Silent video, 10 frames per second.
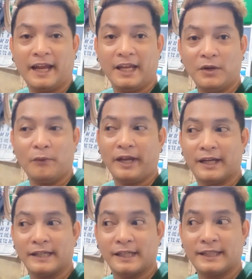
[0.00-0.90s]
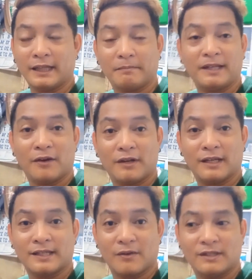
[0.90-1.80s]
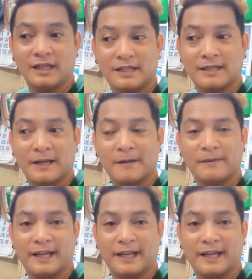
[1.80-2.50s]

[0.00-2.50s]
Anyway guys, nag-set up din ako ng sound system.